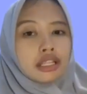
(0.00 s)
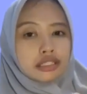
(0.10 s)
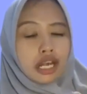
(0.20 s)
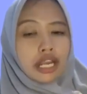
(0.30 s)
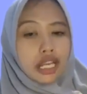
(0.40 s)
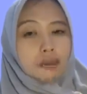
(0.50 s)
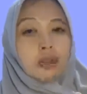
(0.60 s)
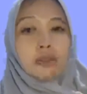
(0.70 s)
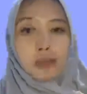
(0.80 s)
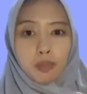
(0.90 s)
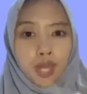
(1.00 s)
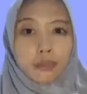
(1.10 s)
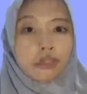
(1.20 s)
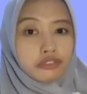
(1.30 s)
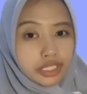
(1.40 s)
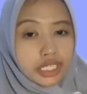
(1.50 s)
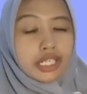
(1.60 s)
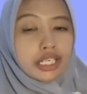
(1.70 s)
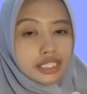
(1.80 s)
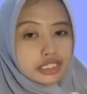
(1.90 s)
terhadap kemampuan
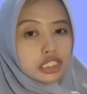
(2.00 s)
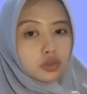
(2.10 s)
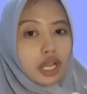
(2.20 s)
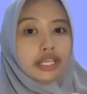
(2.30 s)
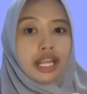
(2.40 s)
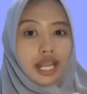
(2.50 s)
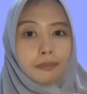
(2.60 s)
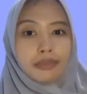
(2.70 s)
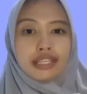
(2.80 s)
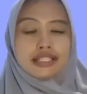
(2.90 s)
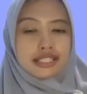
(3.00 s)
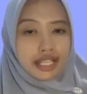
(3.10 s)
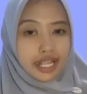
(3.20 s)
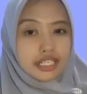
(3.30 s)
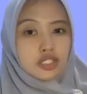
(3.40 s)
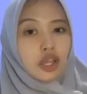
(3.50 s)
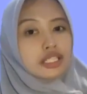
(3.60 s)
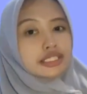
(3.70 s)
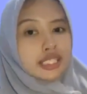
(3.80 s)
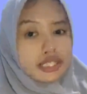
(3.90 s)
berpikir kritis siswa dalam menyelesaikan
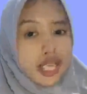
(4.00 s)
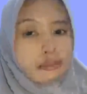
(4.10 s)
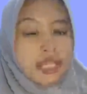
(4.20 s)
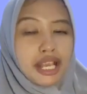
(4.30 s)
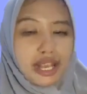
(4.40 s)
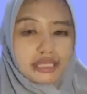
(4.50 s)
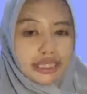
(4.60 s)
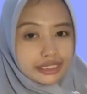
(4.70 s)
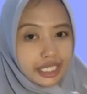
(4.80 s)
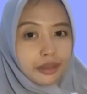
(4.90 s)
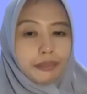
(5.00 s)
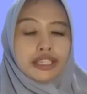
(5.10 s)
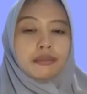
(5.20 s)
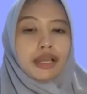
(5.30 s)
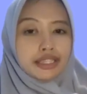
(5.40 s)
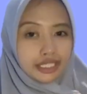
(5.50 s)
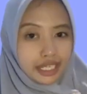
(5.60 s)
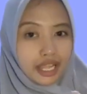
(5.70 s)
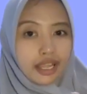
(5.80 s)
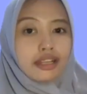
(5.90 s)
soal cerita bilangan cacah
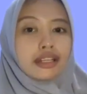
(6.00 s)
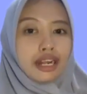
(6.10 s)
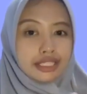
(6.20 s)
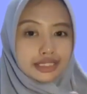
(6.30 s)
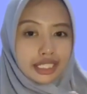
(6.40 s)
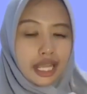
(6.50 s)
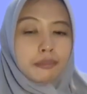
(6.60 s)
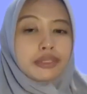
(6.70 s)
matematika kelas 6